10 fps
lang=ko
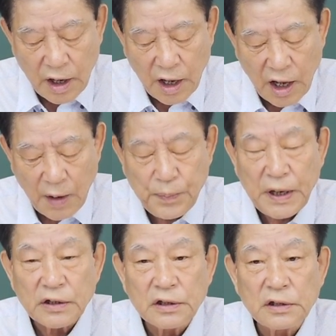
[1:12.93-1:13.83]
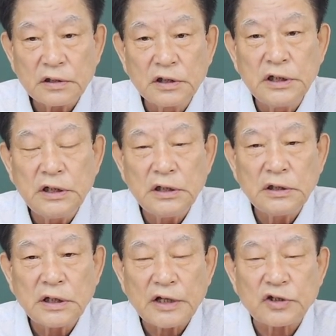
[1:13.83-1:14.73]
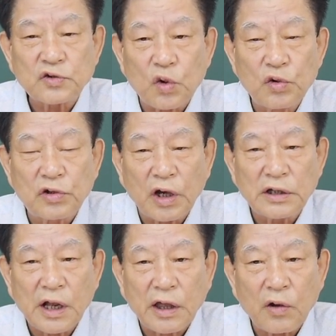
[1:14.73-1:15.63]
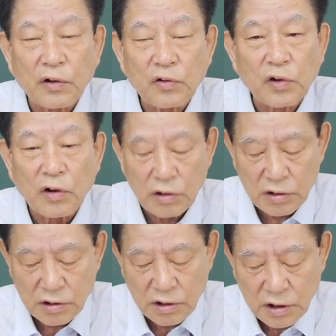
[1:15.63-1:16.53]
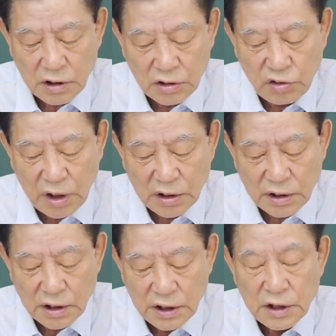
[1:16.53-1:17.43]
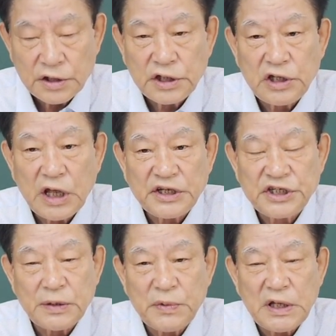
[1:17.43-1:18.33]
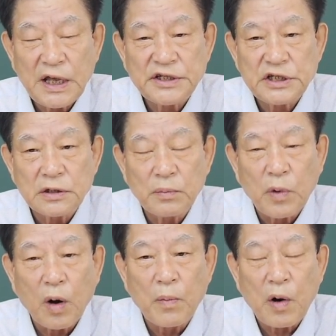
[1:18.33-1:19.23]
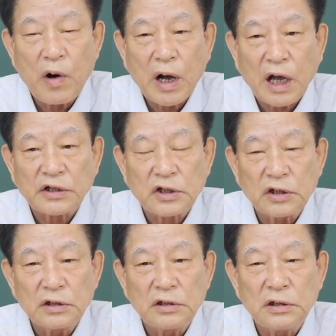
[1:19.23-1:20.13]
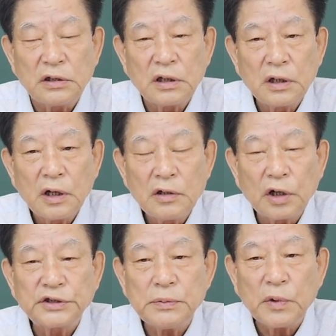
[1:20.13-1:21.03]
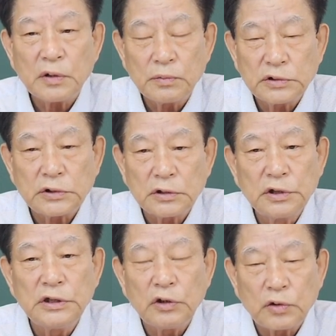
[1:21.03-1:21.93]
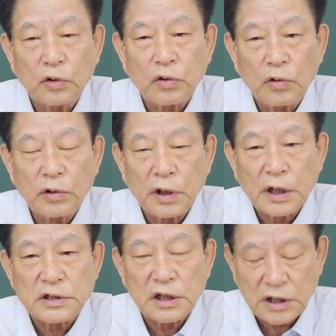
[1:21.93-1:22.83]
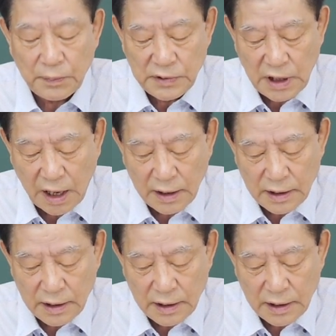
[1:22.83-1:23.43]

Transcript: 앞에는 의해서 소유격이 됐겠고요. 뒤에 지미의 지는 뭐뭐와 같은, 역시 의로도 해석이 됩니다.